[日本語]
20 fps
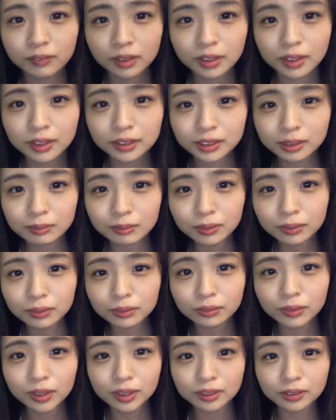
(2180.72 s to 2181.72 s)
東山
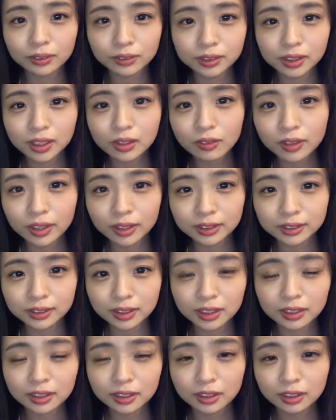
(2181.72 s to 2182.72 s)
公園星ヶ丘に
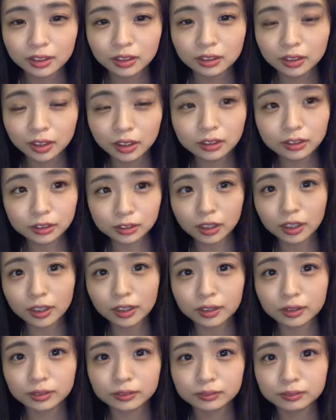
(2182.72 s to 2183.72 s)
近いね近
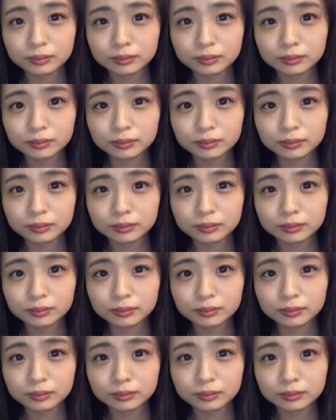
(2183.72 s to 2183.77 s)
い